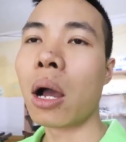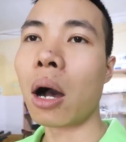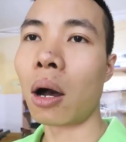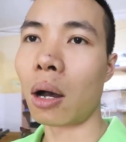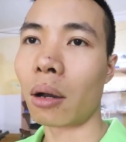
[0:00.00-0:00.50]

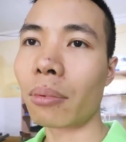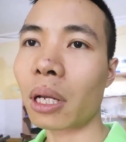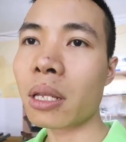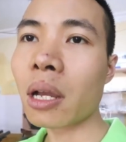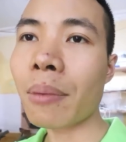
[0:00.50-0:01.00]
ở
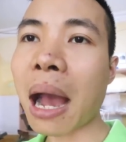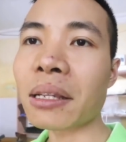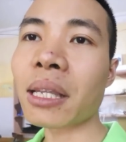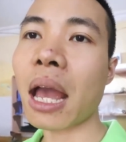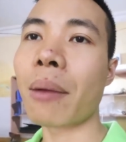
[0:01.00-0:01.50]
cái những cái
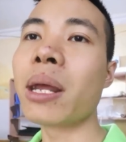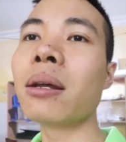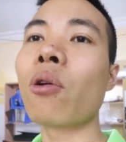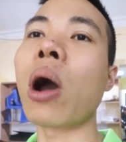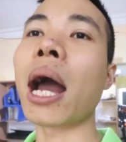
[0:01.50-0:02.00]
bãi xe ở bên
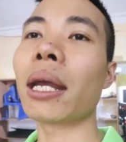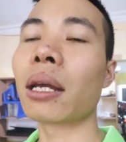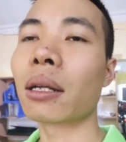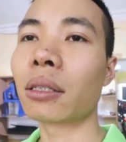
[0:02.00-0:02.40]
nước ngoài